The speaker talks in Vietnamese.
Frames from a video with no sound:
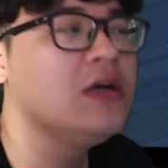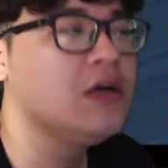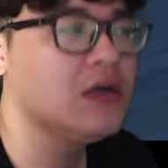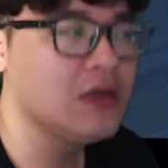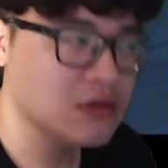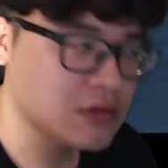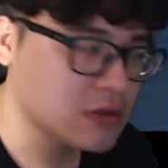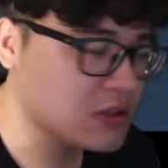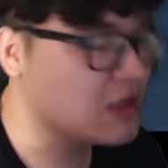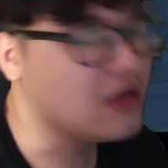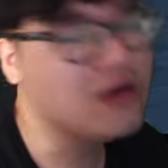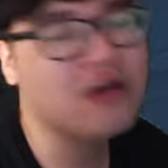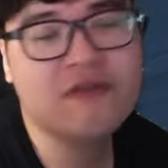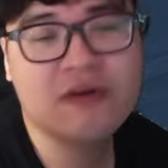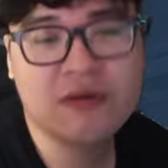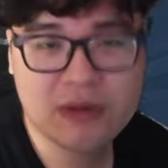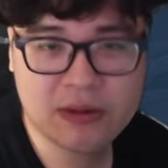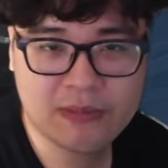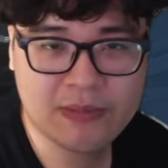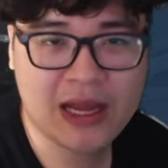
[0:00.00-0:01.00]
tôi thấy nó
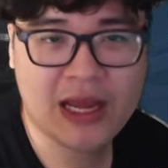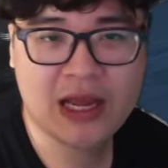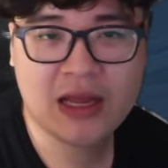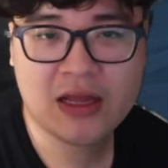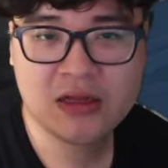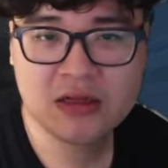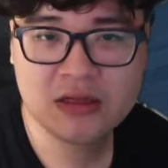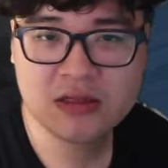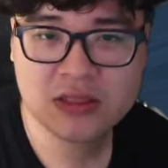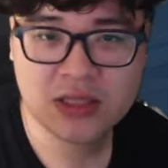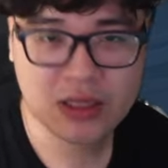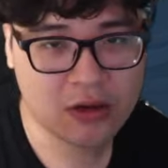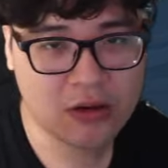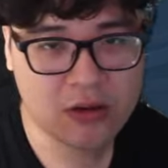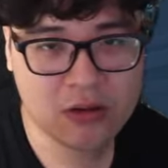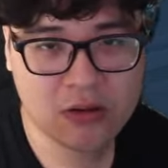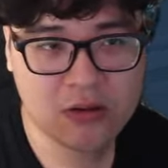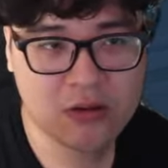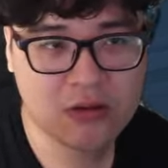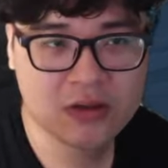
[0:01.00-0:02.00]
vẫn mượt mà
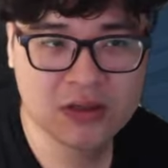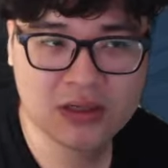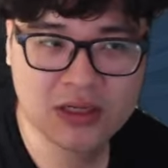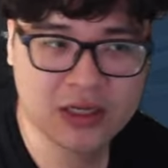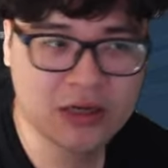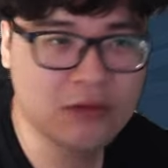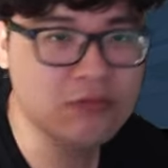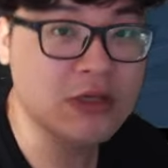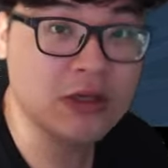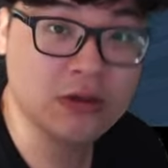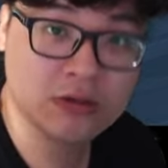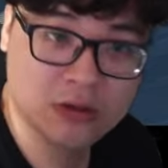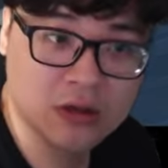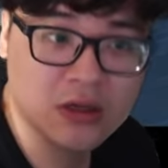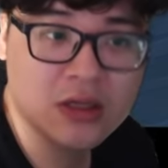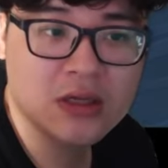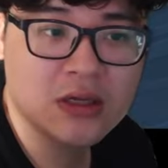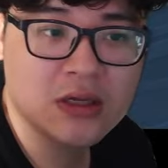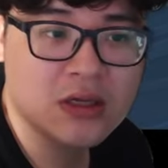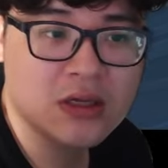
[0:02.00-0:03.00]
theo cái góc nhìn của tôi
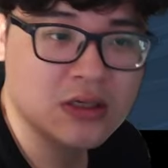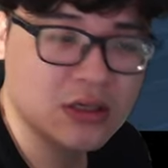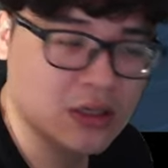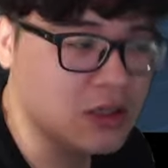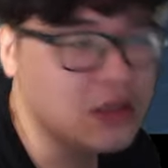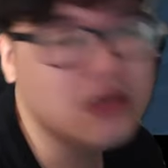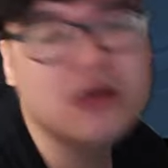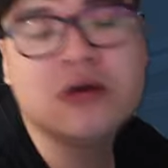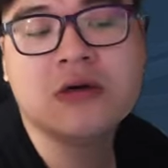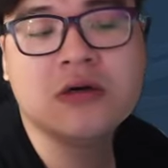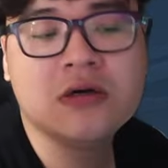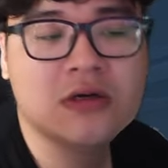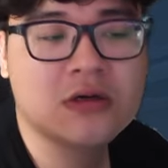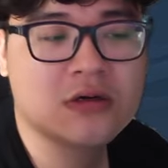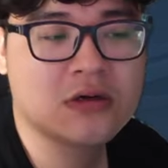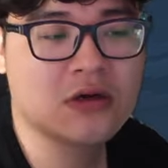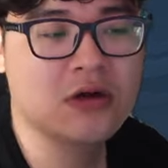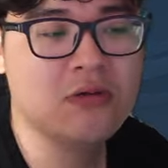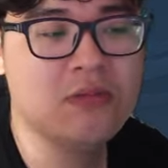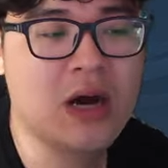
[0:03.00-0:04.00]
ừ
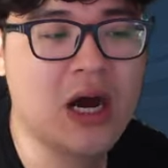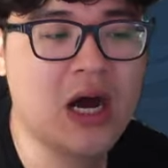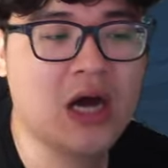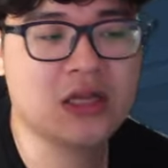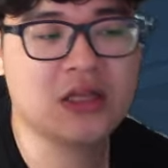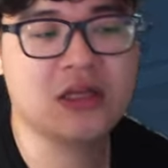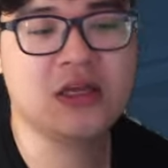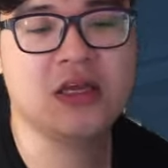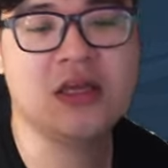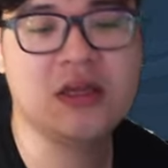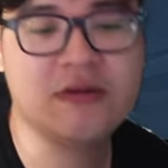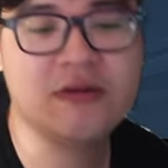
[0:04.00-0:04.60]
còn đâu mờ thì phải